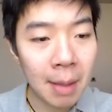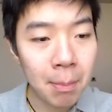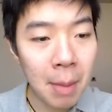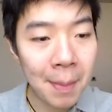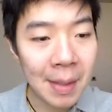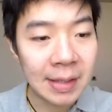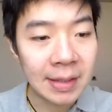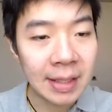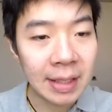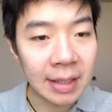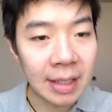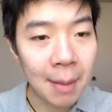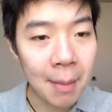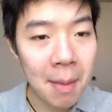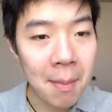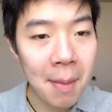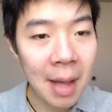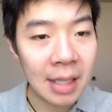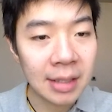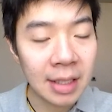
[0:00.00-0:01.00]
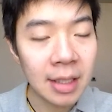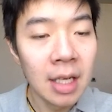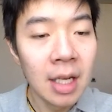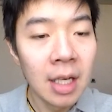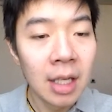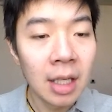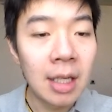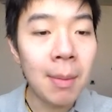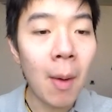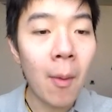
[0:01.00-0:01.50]
มันเป็นสิ่งที่ทำให้มาจิ้น
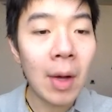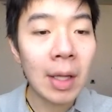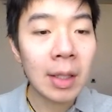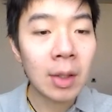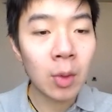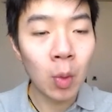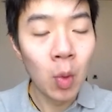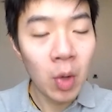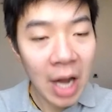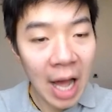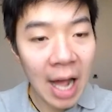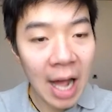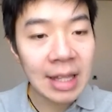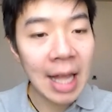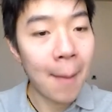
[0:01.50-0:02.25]
คือเพราะว่าทูน่า